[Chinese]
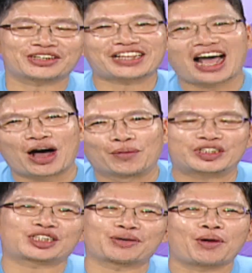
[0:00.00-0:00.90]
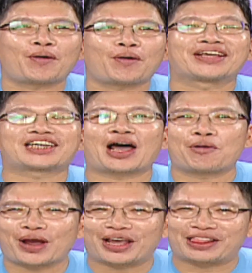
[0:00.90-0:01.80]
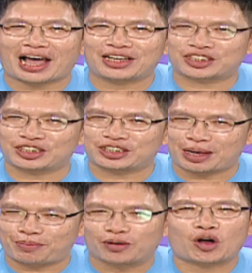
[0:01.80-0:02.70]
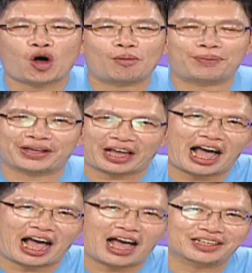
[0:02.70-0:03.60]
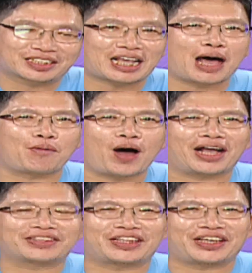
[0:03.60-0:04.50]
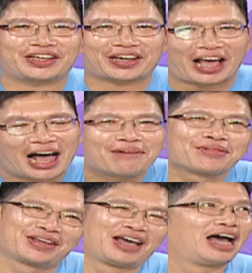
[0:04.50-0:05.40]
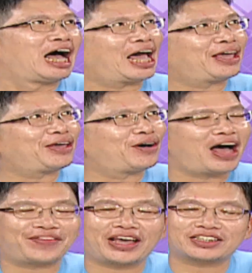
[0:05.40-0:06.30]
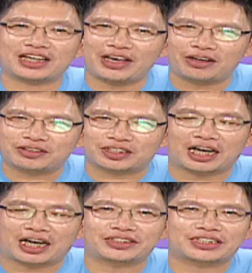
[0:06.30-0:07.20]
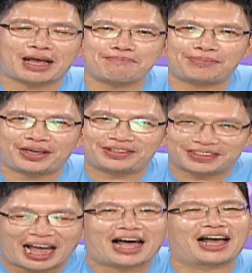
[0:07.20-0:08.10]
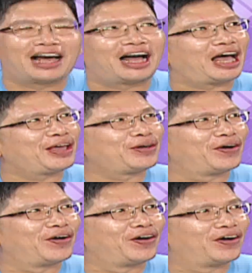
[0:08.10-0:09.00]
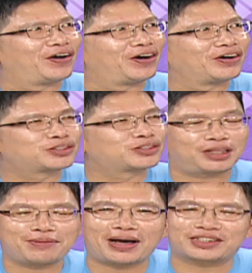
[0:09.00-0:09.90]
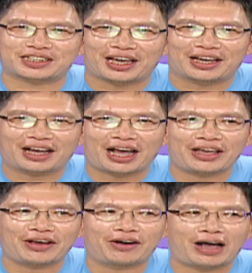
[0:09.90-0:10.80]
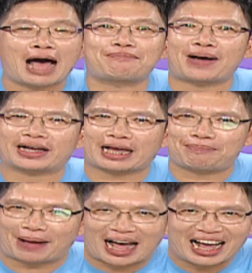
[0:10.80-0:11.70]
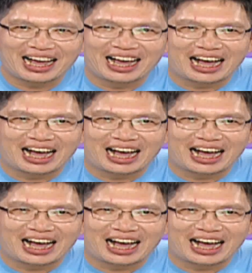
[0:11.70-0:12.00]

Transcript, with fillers: 各位同大家好，我是谢文迎再的未来世界部 Kobenka Savadka，还有 Amia s Co c h a n s a m i d a 还有 s l i m a s e 还有 Abagaba，